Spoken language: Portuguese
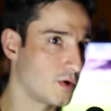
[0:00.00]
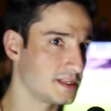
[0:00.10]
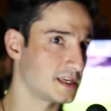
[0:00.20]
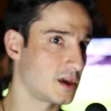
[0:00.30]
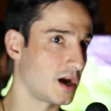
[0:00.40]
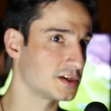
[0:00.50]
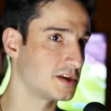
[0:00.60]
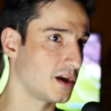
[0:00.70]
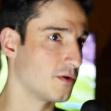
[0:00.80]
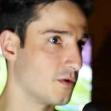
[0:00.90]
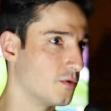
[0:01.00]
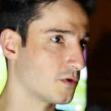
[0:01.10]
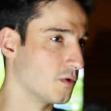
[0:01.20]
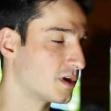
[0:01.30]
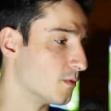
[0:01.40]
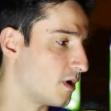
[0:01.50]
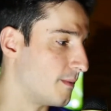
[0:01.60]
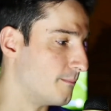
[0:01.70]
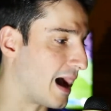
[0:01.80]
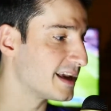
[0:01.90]
coisa que eu acho que é o, o, o, que
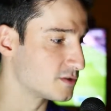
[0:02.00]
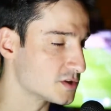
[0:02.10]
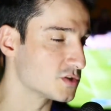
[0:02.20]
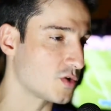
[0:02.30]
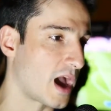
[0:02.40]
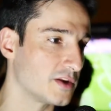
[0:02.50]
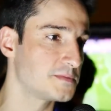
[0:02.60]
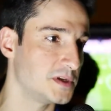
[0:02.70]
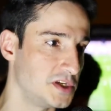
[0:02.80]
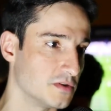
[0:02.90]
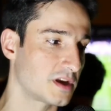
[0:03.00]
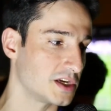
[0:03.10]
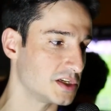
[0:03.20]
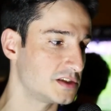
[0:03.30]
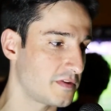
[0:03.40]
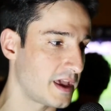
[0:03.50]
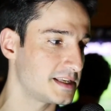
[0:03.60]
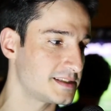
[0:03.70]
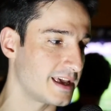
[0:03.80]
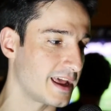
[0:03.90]
mais os usuários pediam que a gente
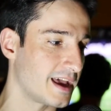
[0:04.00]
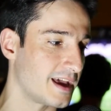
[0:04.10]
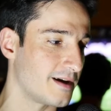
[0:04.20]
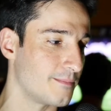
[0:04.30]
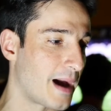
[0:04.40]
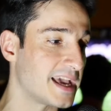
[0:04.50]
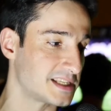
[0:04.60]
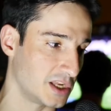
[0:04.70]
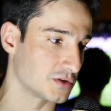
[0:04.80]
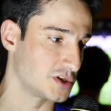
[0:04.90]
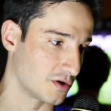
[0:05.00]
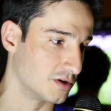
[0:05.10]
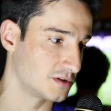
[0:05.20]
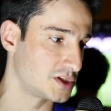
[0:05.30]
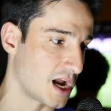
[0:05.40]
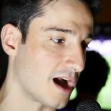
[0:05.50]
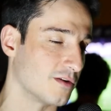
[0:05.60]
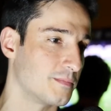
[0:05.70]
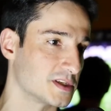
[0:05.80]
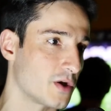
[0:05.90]
fez era mais gritos de gol do
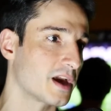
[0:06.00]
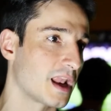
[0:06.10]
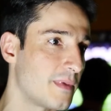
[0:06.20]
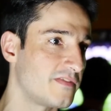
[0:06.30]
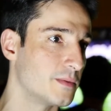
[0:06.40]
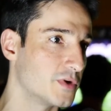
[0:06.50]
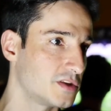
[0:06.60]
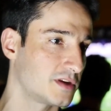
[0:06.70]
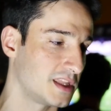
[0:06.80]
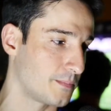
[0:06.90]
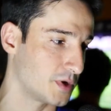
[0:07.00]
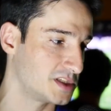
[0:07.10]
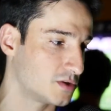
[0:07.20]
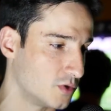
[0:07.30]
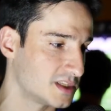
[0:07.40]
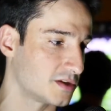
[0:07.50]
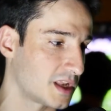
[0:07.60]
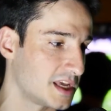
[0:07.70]
Thiago. O pessoal reclamava muito que depois de duas ou